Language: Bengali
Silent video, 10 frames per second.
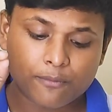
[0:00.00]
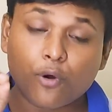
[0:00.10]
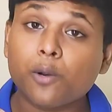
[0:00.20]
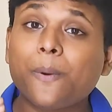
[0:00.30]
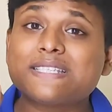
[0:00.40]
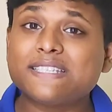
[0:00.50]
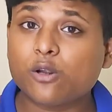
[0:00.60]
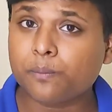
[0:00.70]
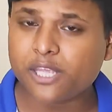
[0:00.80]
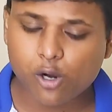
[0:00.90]
ফোর
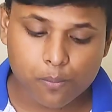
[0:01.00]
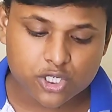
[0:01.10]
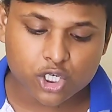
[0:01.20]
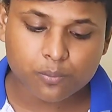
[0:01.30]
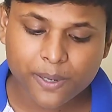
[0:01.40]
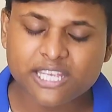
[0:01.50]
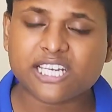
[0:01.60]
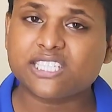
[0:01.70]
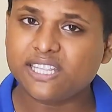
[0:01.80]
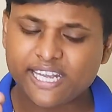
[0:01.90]
পার্সেন্ট অবধি কমিশন পেয়ে
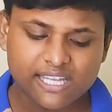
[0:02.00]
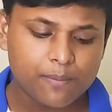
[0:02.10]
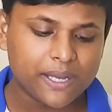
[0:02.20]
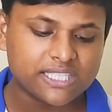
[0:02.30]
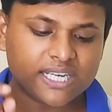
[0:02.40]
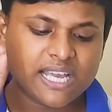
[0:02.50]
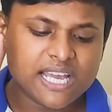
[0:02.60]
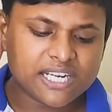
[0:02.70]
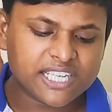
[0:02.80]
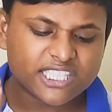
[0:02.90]
যাচ্ছেন দেখতেই পাচ্ছেন
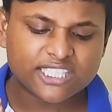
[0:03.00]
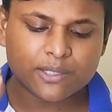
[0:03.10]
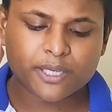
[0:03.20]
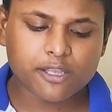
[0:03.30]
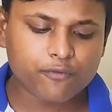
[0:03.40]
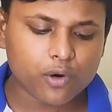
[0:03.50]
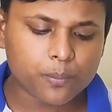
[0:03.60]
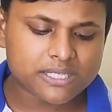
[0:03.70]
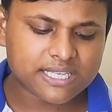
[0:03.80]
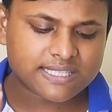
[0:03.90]
ডিস টিভিতে ফোর
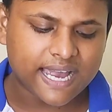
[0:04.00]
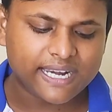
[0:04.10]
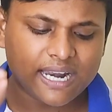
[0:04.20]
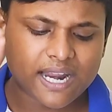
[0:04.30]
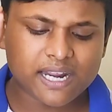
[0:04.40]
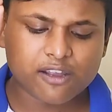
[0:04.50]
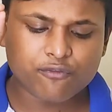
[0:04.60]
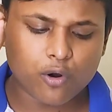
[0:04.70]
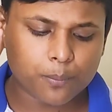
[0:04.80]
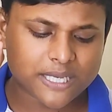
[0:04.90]
পার্সেন্ট সাইন ডাইরেক্টে
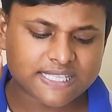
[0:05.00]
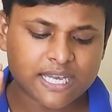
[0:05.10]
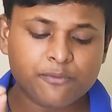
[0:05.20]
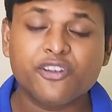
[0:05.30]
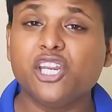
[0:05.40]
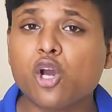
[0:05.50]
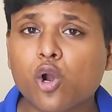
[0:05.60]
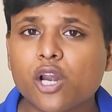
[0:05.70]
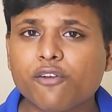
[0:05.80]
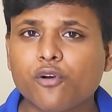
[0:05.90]
ফোর পার্সেন্ট ভিডিও
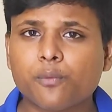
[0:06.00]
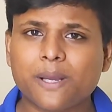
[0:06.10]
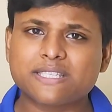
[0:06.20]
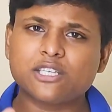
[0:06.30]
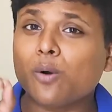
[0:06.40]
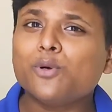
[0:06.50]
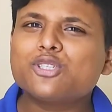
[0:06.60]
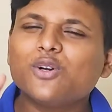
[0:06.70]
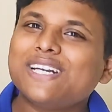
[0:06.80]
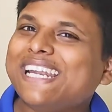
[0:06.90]
কনে ফোর পার্সেন্ট
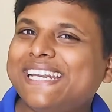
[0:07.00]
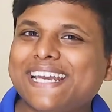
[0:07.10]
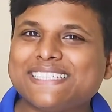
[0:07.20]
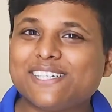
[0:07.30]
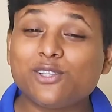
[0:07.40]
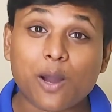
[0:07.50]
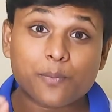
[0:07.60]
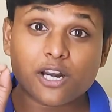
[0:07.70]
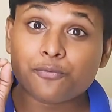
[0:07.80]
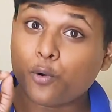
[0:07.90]
সমস্ত ডিটেইলসে কিন্তু
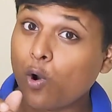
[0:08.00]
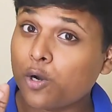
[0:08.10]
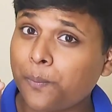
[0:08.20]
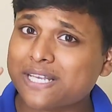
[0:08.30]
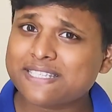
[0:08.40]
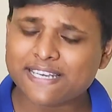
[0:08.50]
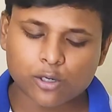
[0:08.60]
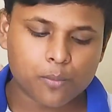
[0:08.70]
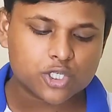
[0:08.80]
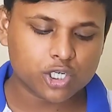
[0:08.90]
আপনারা ফোর পার্সেন্ট
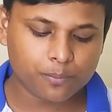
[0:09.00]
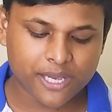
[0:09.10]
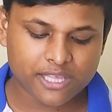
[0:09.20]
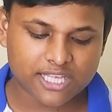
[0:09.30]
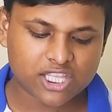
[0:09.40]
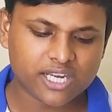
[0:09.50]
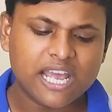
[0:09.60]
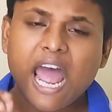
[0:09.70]
কমিশন পেয়ে যাচ্ছেন